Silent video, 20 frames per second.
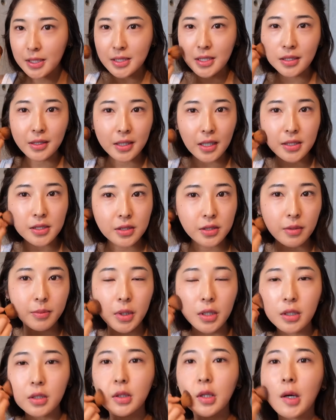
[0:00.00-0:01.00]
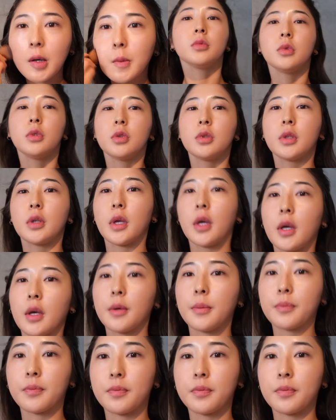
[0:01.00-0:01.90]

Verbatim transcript: き算大事って学んだ OK